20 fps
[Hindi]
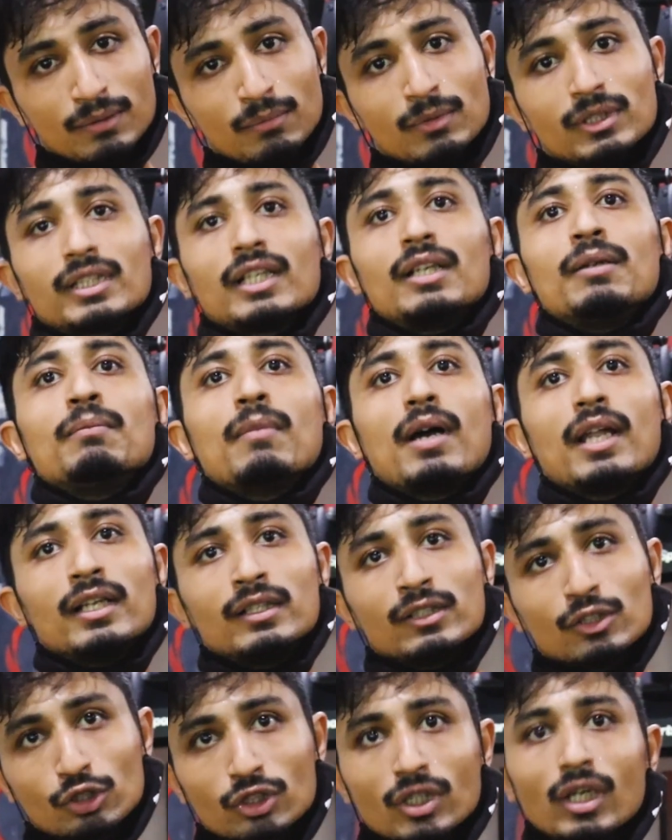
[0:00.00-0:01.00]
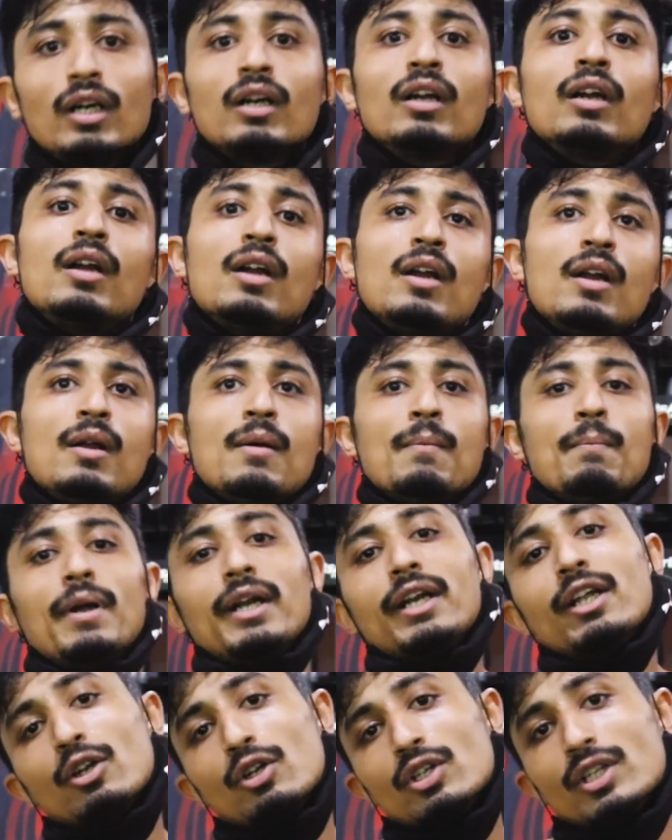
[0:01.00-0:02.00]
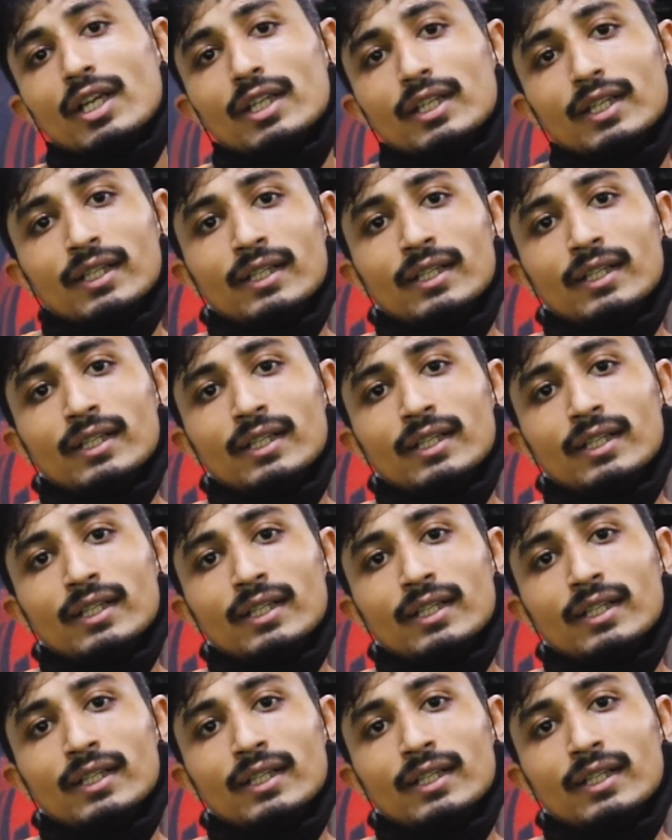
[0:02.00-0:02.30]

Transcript: से मसल इम्बैलेंस उसका बेटर हो जाता